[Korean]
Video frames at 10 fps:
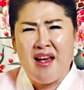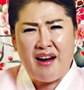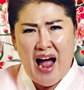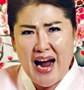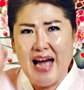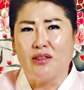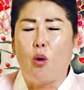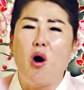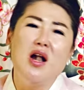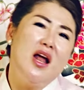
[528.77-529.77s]
강한
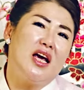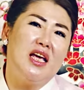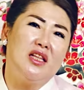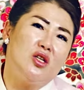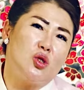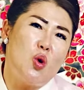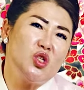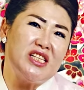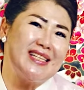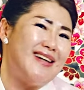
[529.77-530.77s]
원력이 있는
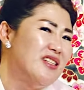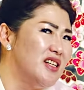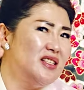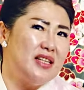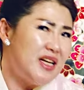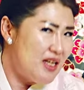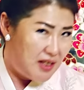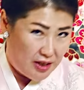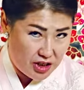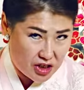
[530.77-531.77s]
송시 제자 어른들이
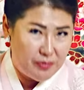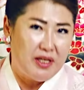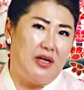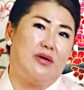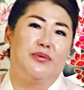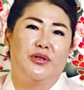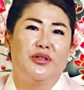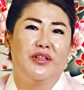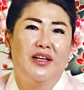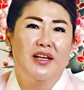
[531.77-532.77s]
있습니다, 여러분.